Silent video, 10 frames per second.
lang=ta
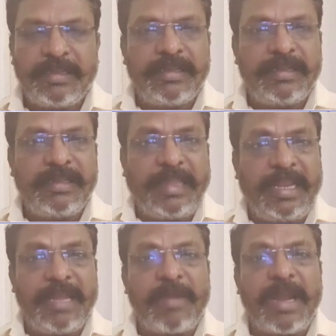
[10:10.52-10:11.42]

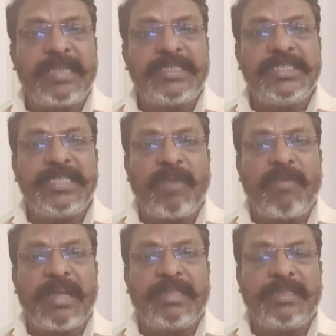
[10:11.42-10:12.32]
இதையெல்லாம் ஆட்சி
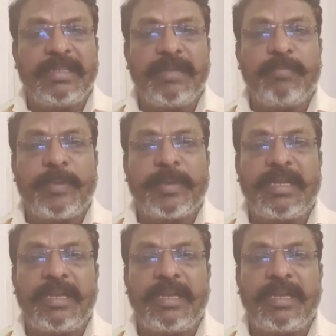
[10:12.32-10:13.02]
நிர்வாகத்தில் இருப்பவர்கள்